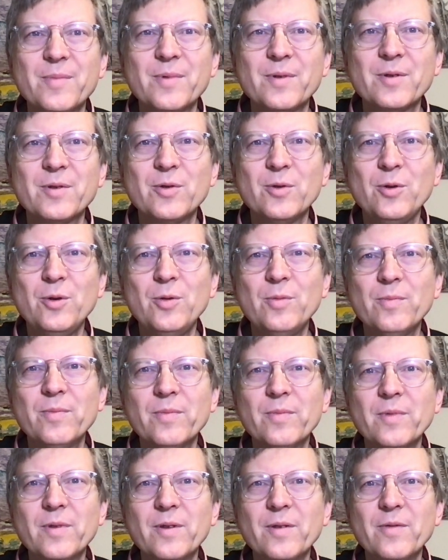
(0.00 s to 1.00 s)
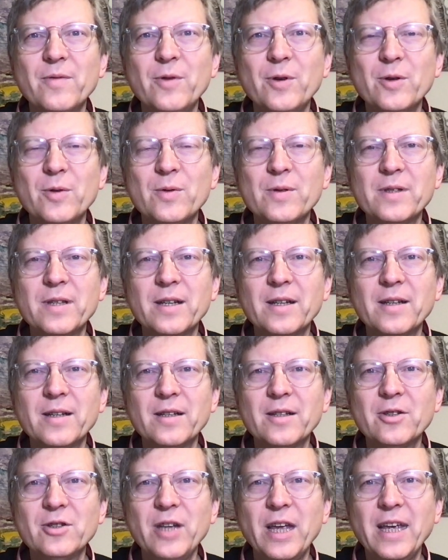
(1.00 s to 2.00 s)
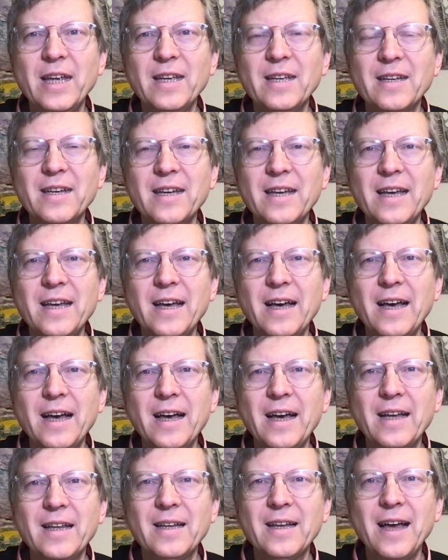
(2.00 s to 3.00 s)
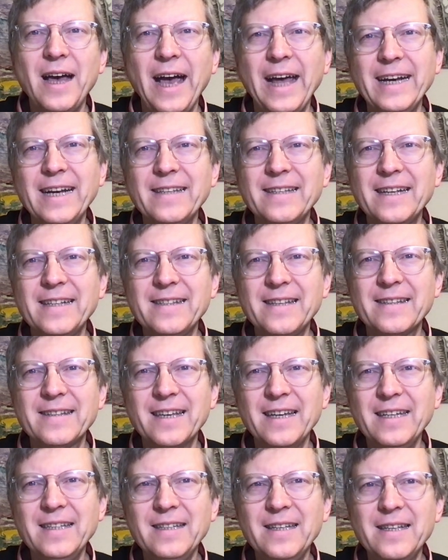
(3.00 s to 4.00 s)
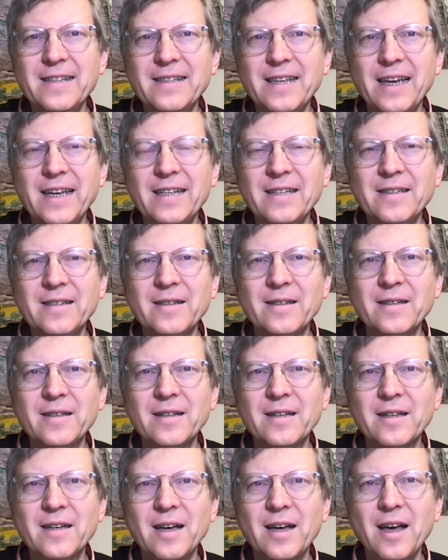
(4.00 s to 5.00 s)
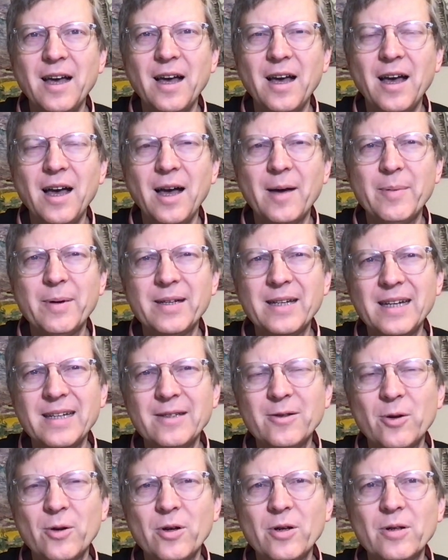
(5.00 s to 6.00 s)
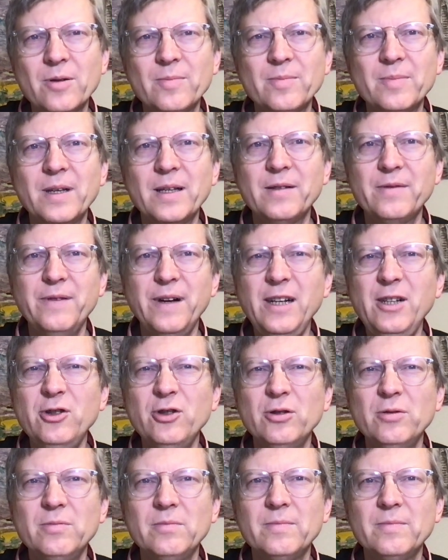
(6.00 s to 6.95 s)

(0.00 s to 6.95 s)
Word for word: So wird unser Geschenk einerseits das Richtige sein, aber dann doch das Falsche.